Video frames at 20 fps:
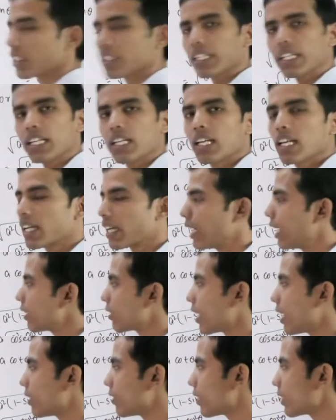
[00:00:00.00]
ठीक है ए
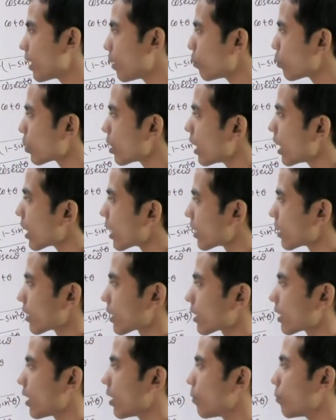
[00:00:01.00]
साइन थीटा पुट नहीं कर
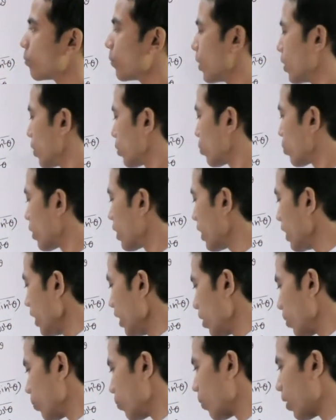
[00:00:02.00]
सकते आप क्योंकि
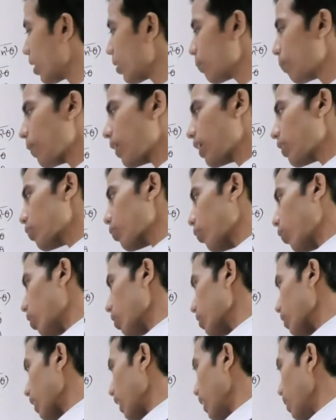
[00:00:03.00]
वन प्लस
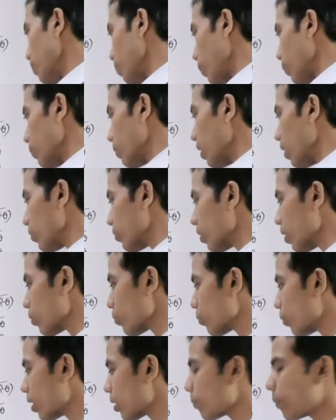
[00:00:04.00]
कॉस का ही फॉर्मूला होता है
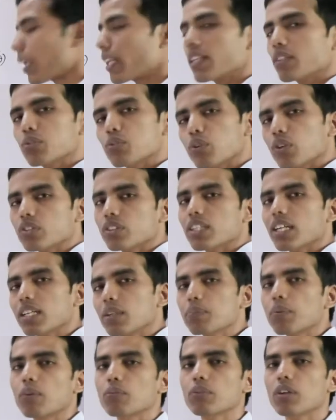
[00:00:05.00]
और वन माइनस कॉस का
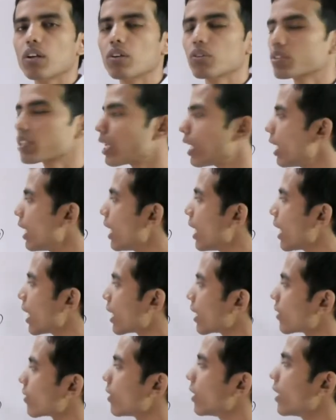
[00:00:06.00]
ही फॉर्मूला होता है
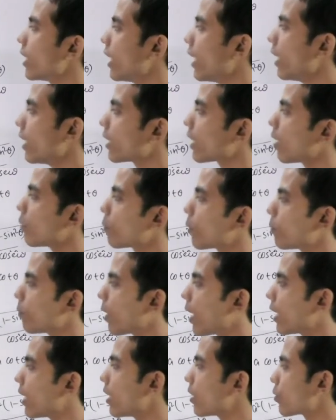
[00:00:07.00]
इसीलिए यहाँ पे
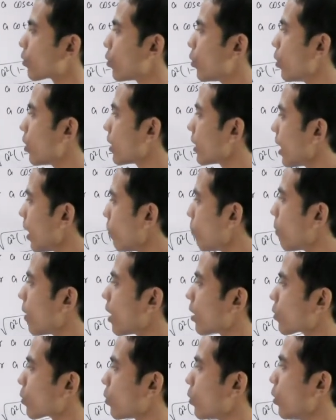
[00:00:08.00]
माइनस हो या
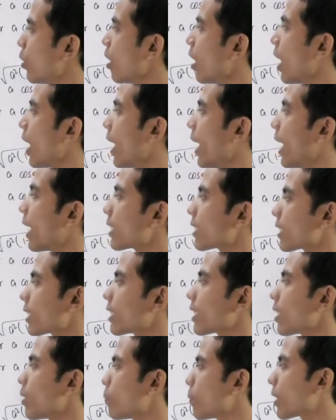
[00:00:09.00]
प्लस हो एक्स
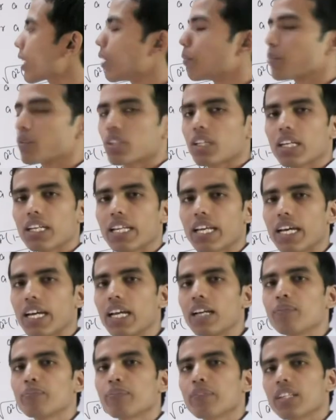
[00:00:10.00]
के जगह पे क्या पुट करना
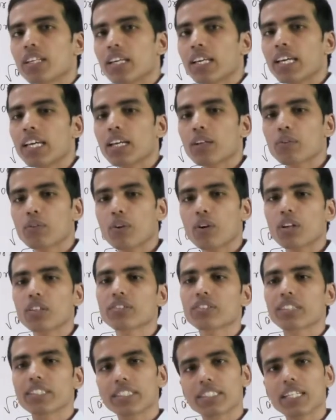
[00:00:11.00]
है ए
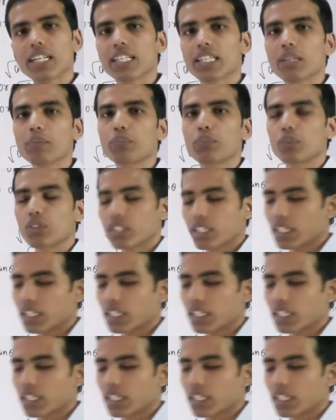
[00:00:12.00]
कॉस थीटा ही पुट